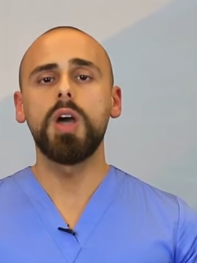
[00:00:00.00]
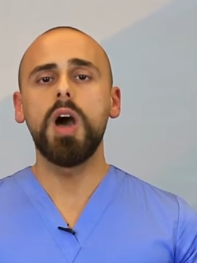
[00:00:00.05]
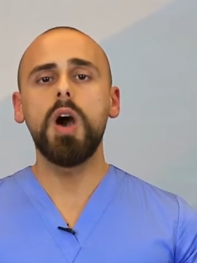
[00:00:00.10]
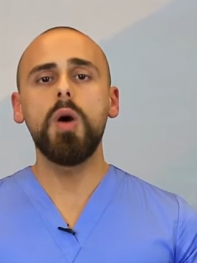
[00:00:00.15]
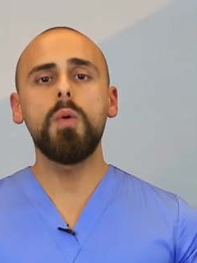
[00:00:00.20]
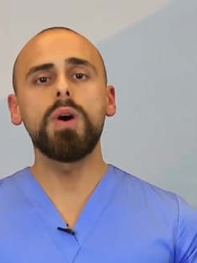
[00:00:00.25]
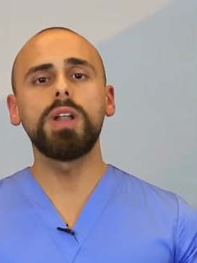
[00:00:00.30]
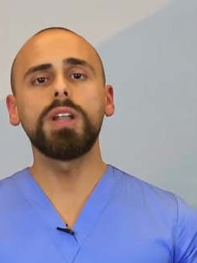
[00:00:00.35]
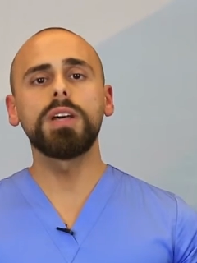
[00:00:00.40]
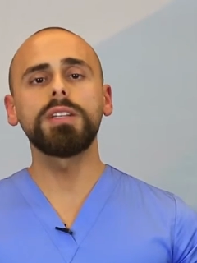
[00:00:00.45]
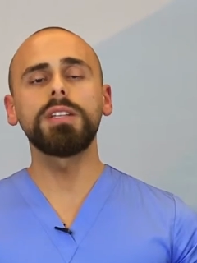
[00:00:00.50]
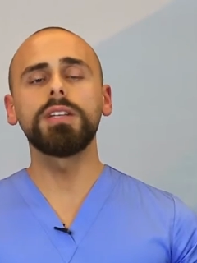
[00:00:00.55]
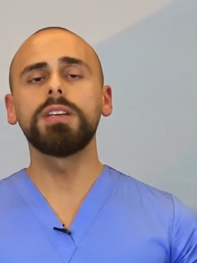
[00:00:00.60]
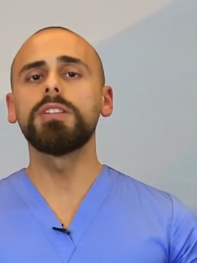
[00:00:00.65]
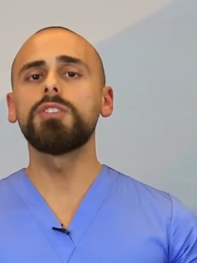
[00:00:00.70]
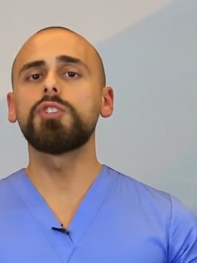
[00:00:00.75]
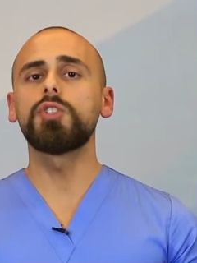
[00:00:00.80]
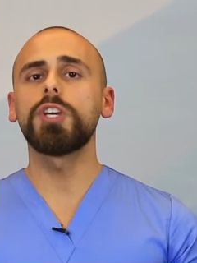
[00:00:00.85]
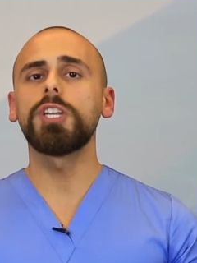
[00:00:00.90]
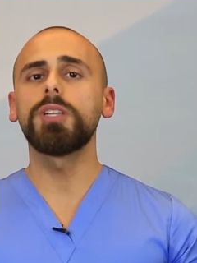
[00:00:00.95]
اولا
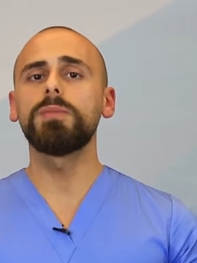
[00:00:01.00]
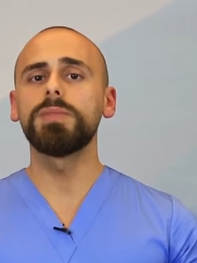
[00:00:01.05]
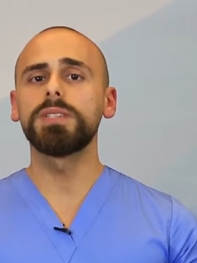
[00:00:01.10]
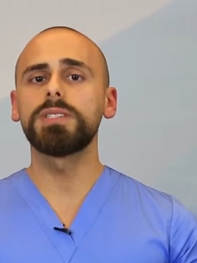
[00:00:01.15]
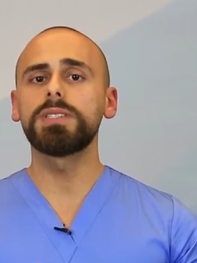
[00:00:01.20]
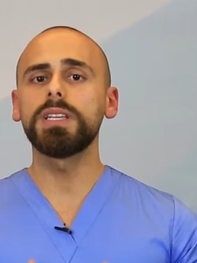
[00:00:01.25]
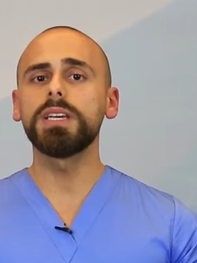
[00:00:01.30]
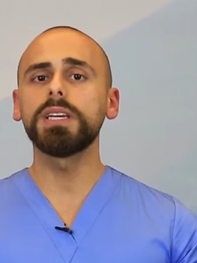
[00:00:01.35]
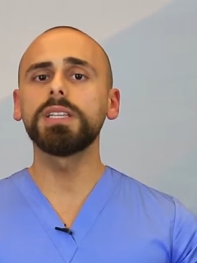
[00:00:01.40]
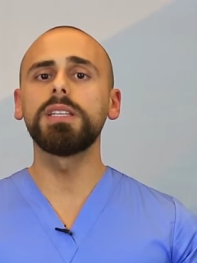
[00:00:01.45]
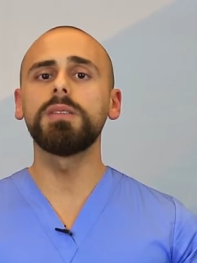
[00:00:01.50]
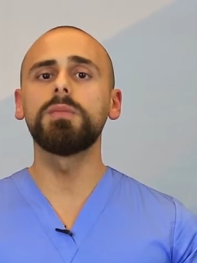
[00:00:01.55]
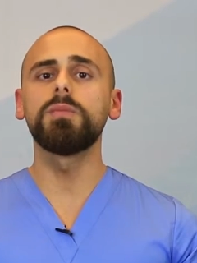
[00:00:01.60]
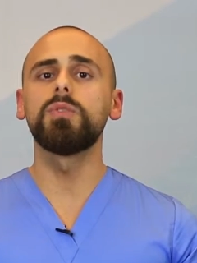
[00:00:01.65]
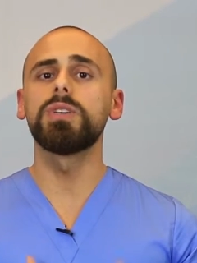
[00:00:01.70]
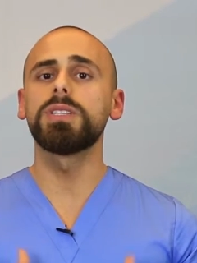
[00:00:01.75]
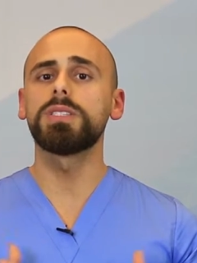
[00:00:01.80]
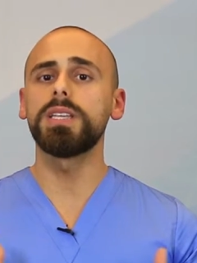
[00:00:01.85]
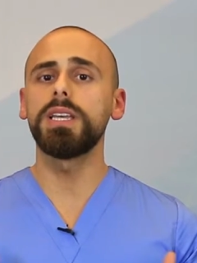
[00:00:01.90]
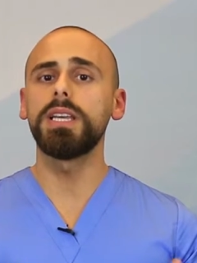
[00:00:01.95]
نجرب نستخدم
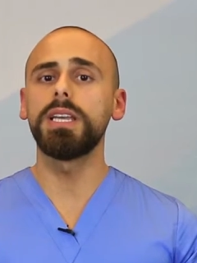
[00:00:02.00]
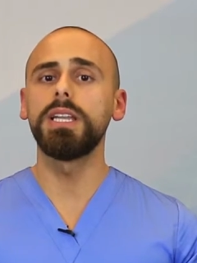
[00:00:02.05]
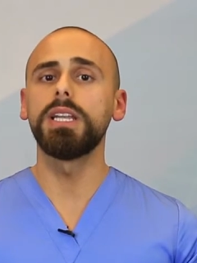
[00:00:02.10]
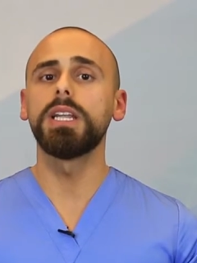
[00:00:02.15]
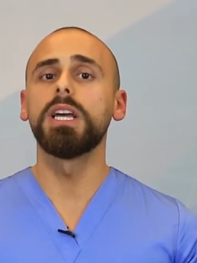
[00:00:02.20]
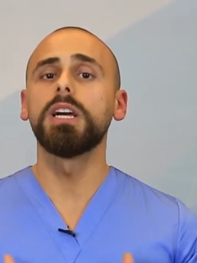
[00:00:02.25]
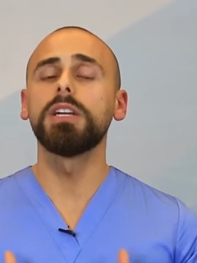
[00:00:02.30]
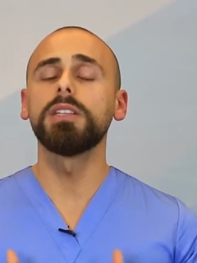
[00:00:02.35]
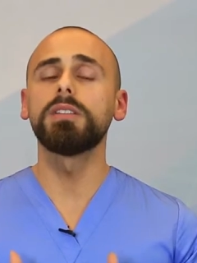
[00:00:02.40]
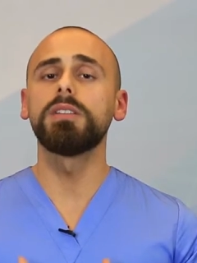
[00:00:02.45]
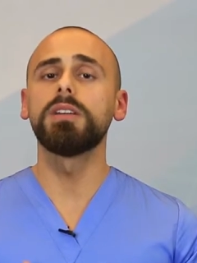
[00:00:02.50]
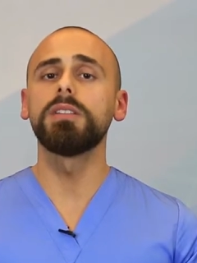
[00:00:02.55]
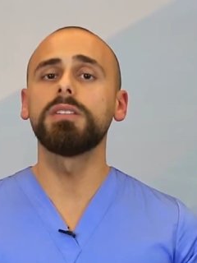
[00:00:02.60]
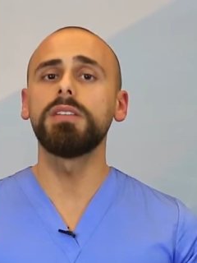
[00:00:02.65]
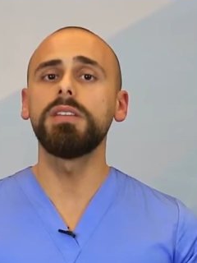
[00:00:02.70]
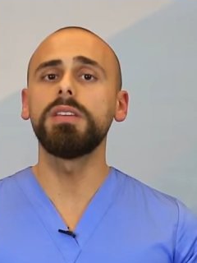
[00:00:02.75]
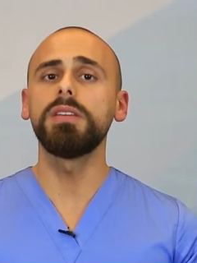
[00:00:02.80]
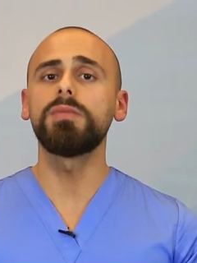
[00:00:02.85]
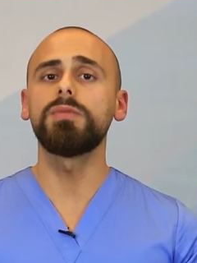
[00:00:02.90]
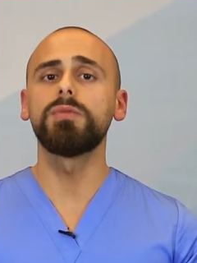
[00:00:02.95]
وسائل
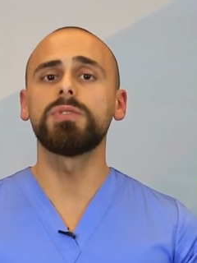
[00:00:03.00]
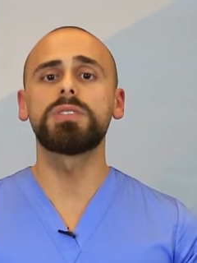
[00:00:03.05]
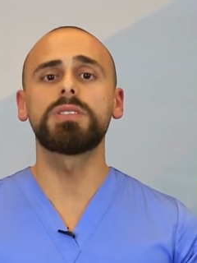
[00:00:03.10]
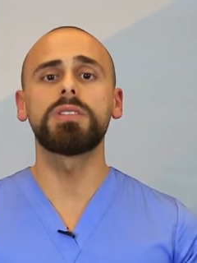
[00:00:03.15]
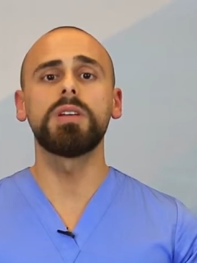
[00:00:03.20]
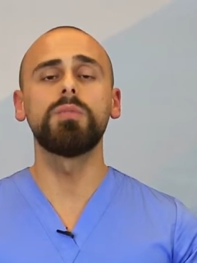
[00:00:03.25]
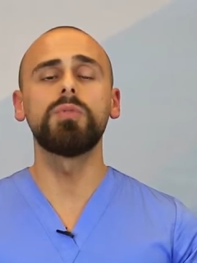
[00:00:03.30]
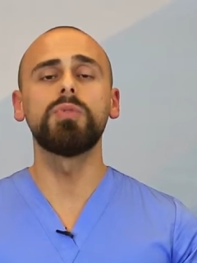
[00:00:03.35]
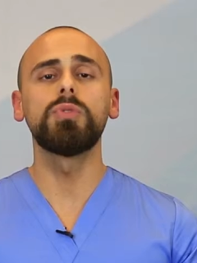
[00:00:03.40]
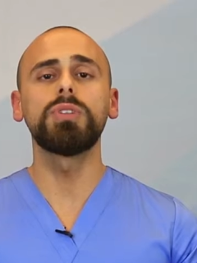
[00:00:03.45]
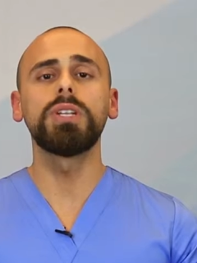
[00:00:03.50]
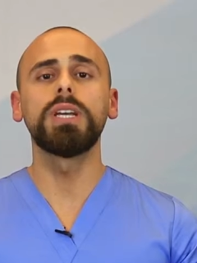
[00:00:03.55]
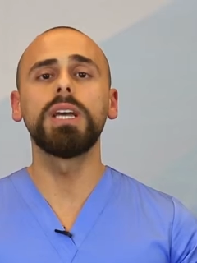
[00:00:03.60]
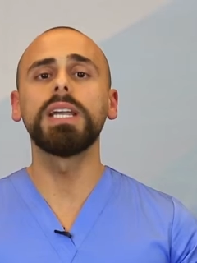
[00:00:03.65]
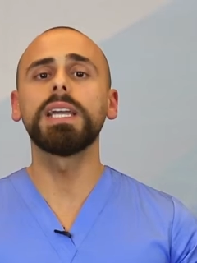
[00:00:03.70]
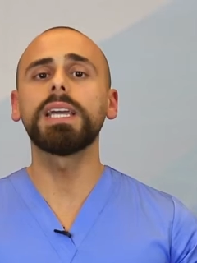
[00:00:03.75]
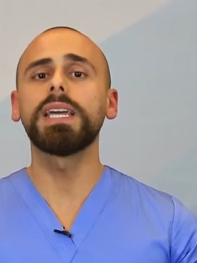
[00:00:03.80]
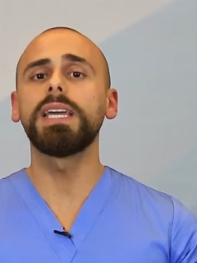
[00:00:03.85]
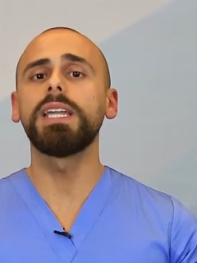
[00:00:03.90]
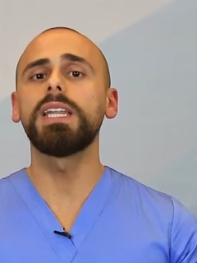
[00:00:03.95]
التنظيف والصابون
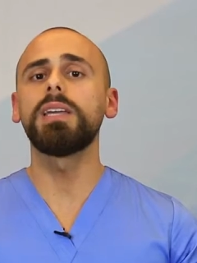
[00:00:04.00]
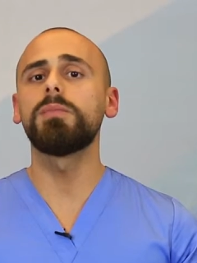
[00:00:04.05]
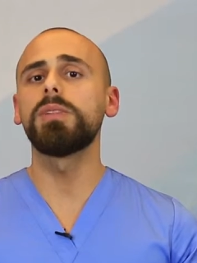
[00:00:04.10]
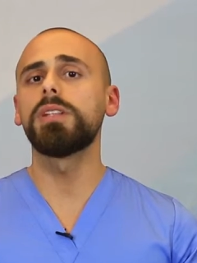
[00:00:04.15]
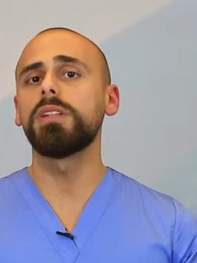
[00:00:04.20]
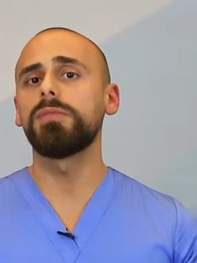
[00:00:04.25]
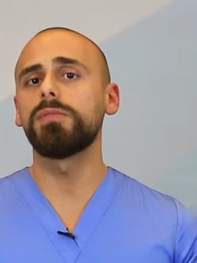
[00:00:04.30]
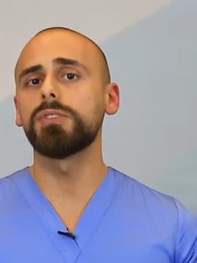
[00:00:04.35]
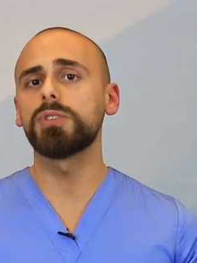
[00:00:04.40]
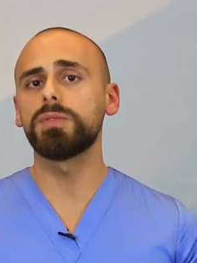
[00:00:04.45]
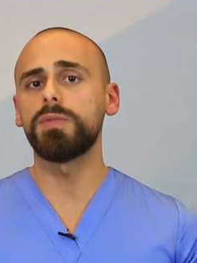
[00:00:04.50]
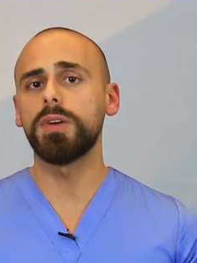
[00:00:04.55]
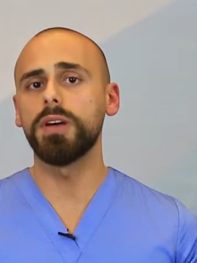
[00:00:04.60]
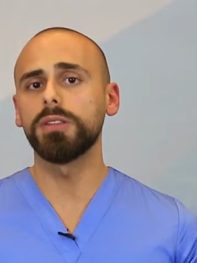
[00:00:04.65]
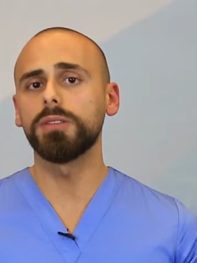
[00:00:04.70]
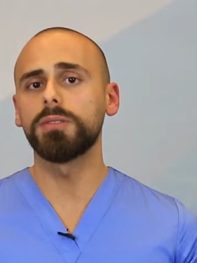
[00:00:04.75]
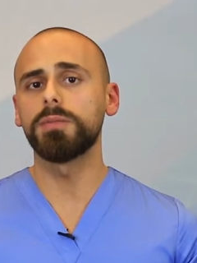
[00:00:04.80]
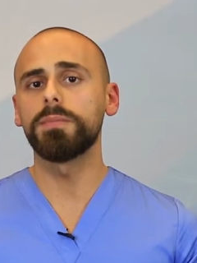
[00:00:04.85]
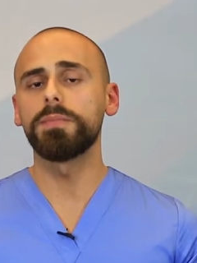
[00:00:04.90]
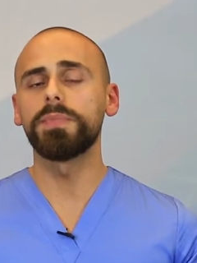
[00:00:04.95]
الخالي من الفوسفات